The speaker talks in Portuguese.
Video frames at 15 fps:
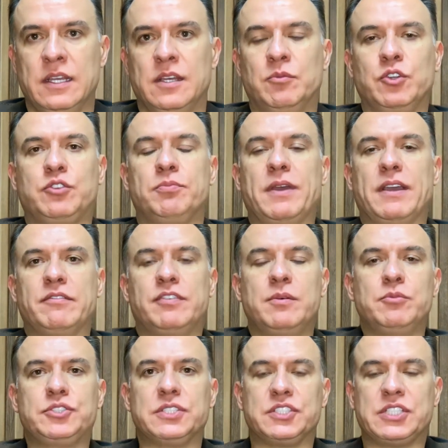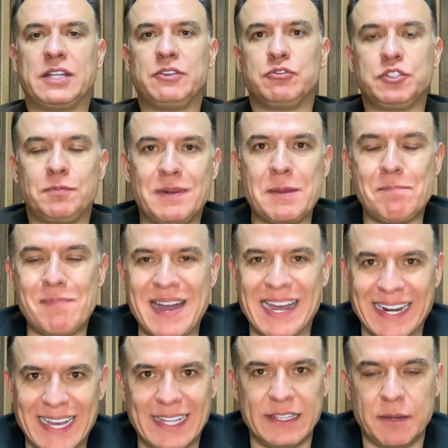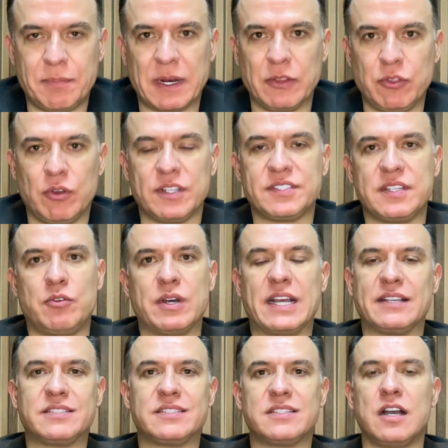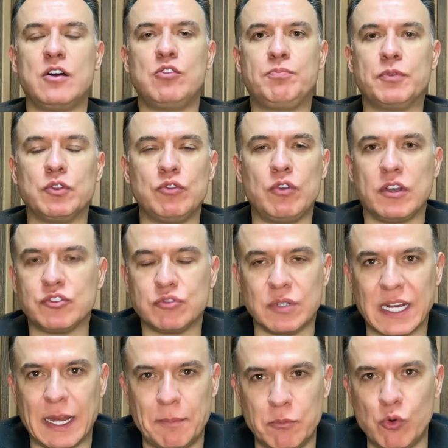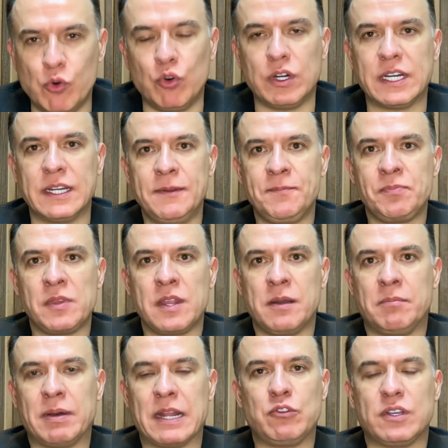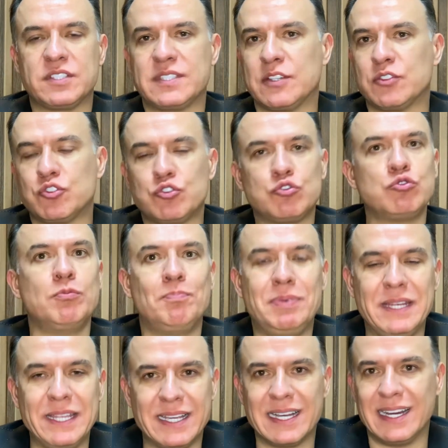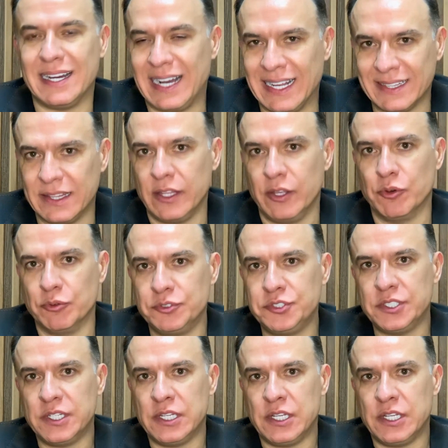Muito bem, vamos já nos preparar né, para a nossa oração, para o nosso clamor, para a nossa súplica a Deus.